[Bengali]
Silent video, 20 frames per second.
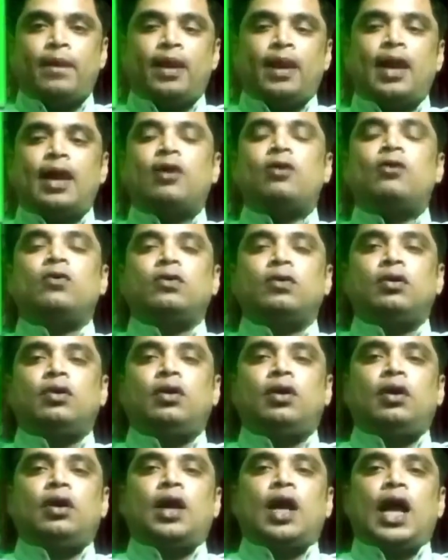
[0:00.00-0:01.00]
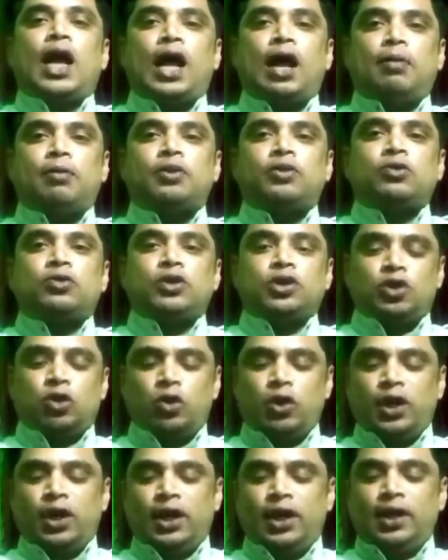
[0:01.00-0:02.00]
এখন আমি যদি
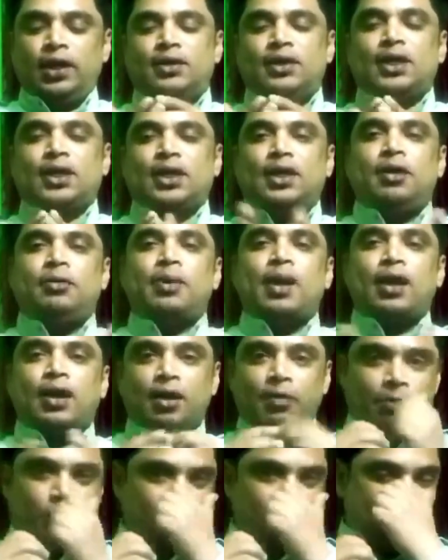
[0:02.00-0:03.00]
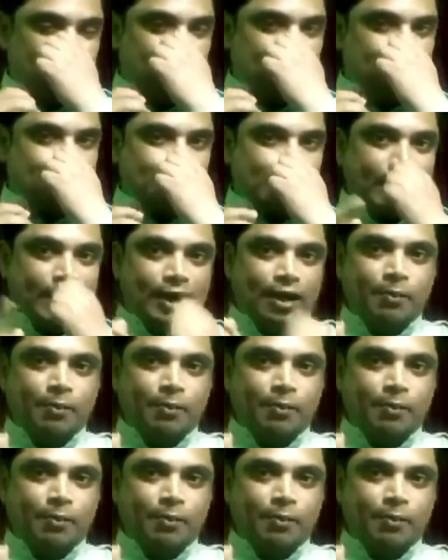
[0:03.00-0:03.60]
ধরে নেই চারটি ভাগে প্রত্যেক জায়গায়